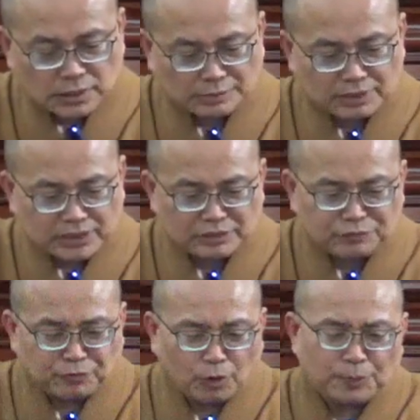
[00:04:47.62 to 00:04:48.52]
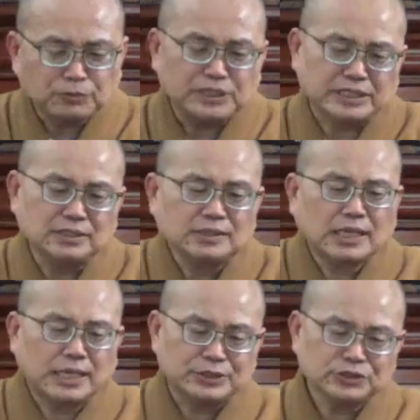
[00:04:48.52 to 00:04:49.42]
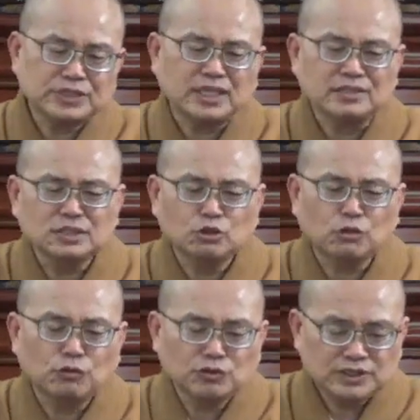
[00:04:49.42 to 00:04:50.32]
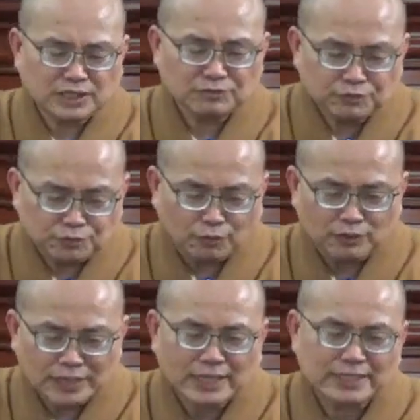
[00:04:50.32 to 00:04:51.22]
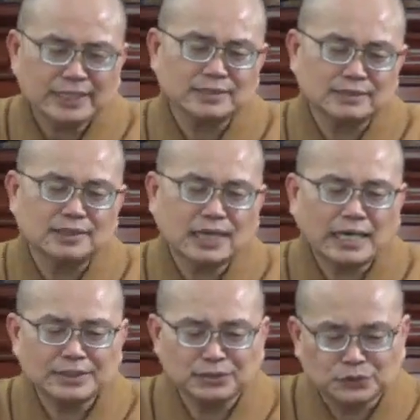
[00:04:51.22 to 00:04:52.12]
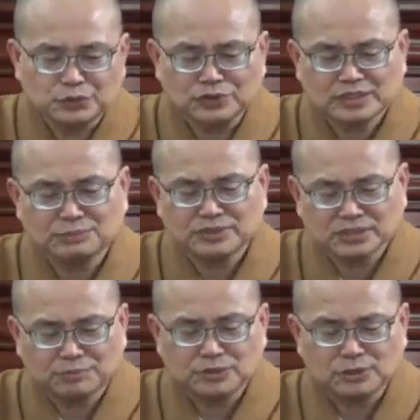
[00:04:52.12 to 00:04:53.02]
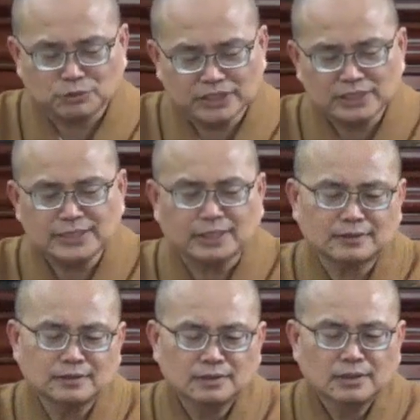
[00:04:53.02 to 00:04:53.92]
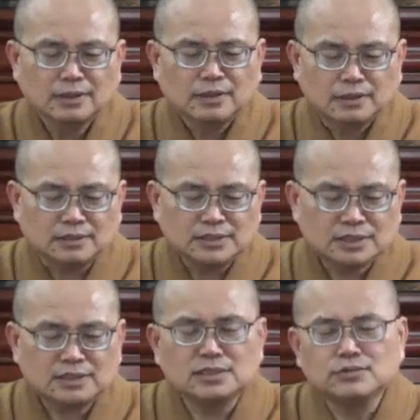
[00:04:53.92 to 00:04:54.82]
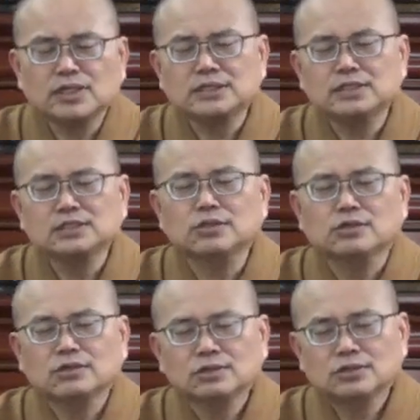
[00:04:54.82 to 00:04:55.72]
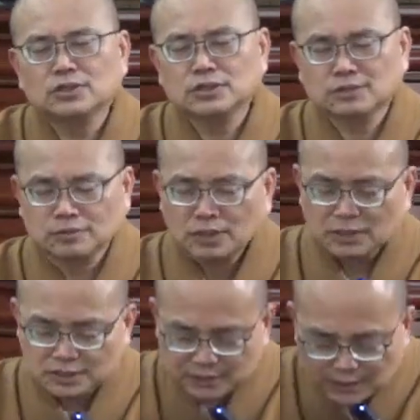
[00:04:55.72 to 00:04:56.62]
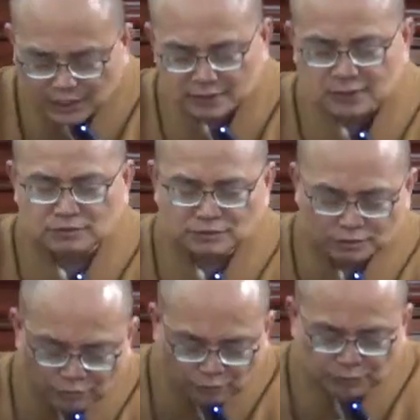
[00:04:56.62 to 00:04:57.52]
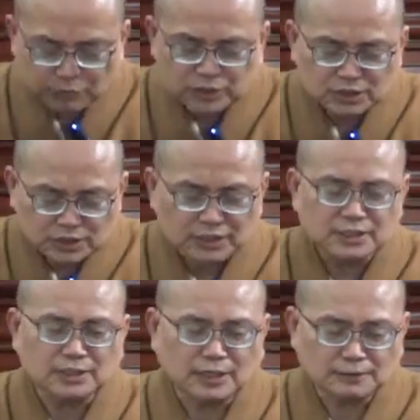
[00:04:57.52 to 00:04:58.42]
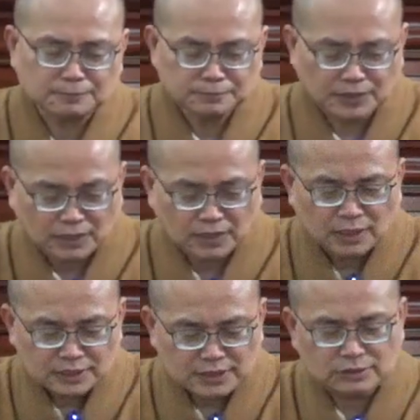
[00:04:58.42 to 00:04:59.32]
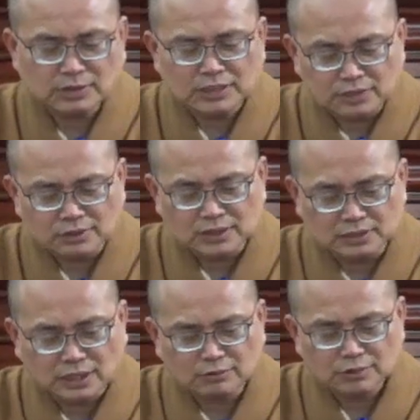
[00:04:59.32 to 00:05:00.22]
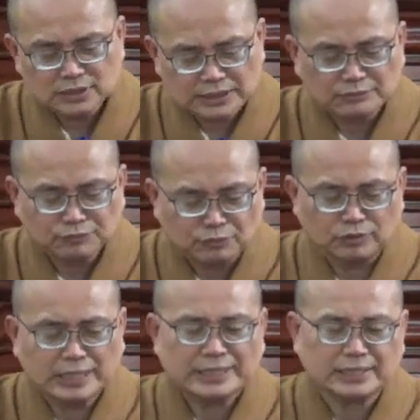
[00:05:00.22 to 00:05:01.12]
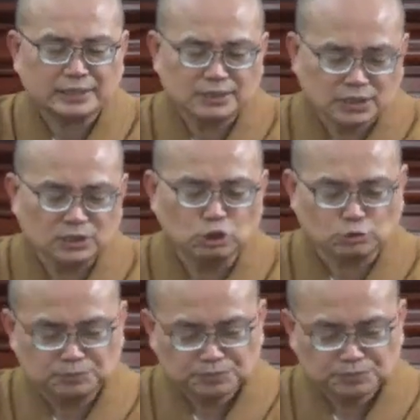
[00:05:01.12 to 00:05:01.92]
那么以佛菩提啊，就成就像佛那样的阿耨多罗三藐三菩提为理想，而誓愿希求。就是向着佛菩提前进的啊，希望能够得到像佛那样的成就，